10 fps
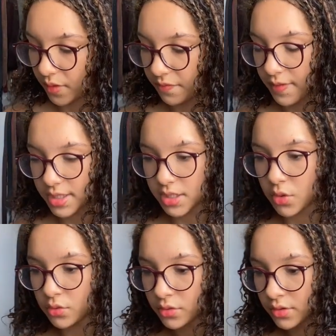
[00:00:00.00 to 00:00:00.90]

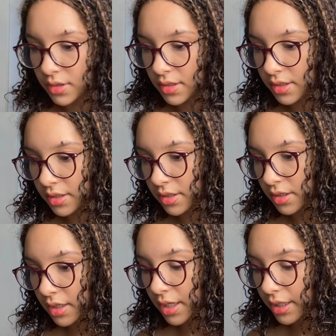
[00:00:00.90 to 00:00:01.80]
físico
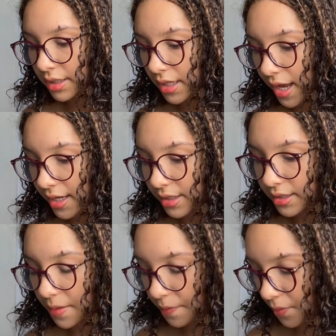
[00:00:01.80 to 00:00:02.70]
e aí
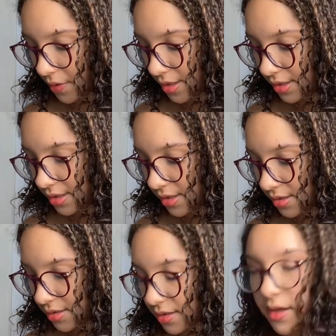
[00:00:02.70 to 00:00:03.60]
depois
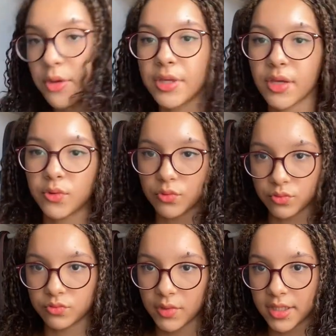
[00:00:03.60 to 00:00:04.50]
eu leio
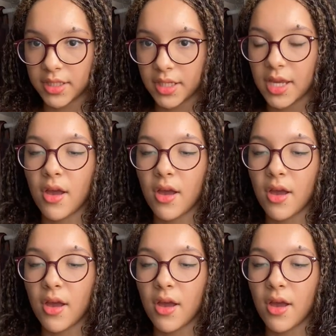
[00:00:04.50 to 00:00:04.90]
um aqui.